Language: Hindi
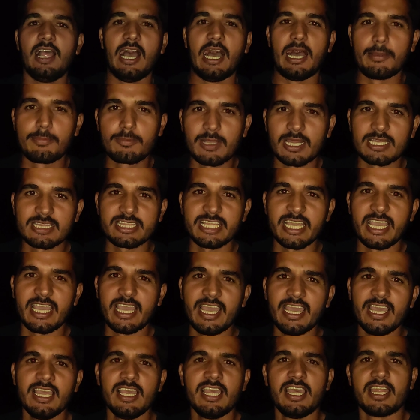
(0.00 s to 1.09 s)
अब करते हैं
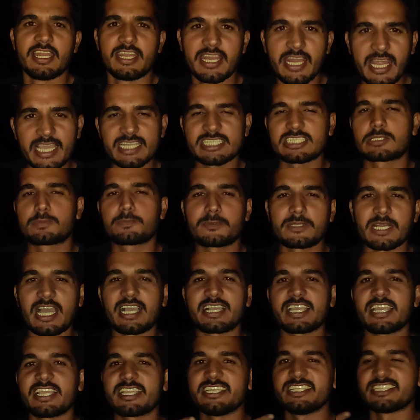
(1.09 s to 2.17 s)
नेक्स्ट
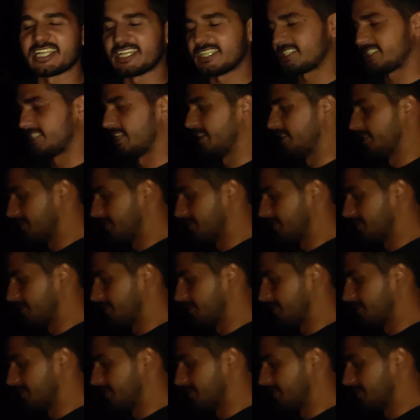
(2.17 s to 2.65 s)
पटाखे की टेस्टिंग